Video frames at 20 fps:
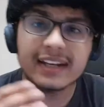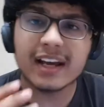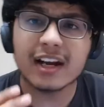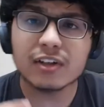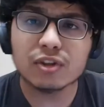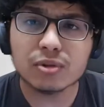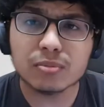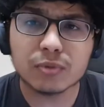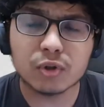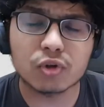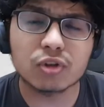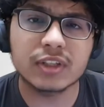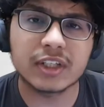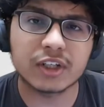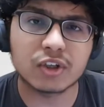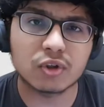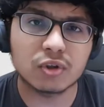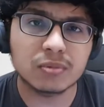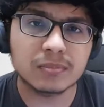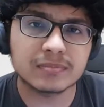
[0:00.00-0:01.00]
एंड यार तुम खुद
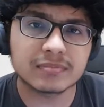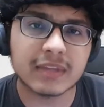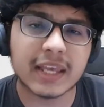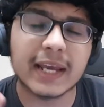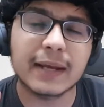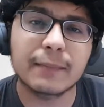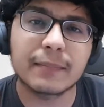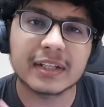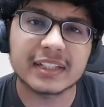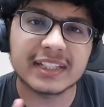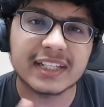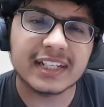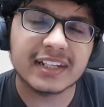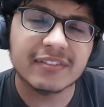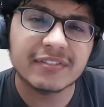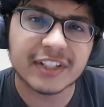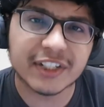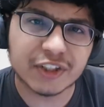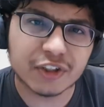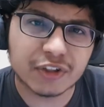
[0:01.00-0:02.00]
देखो एक बंदे
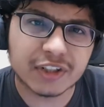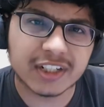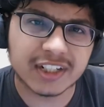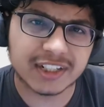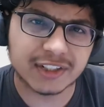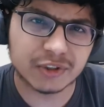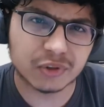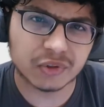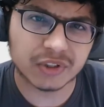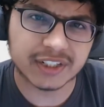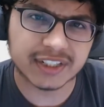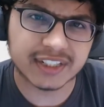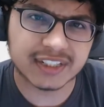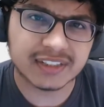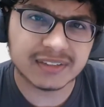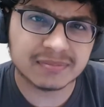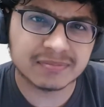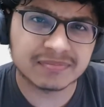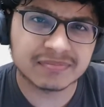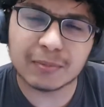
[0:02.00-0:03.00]
की वीडियो डिलीट हो गई
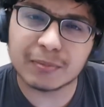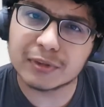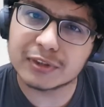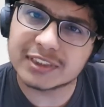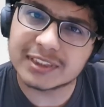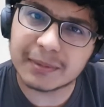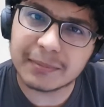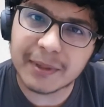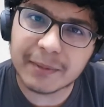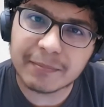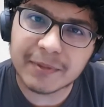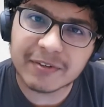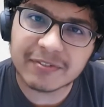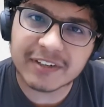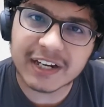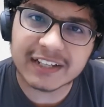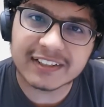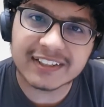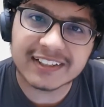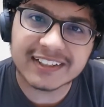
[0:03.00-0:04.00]
है तुम मुझसे भी अपना
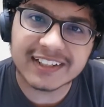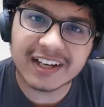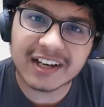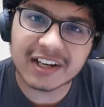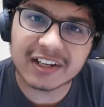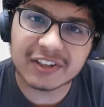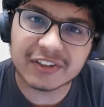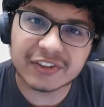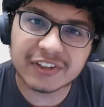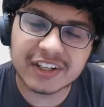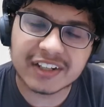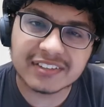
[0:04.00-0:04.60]
फ़ायदा निकाल रहे हो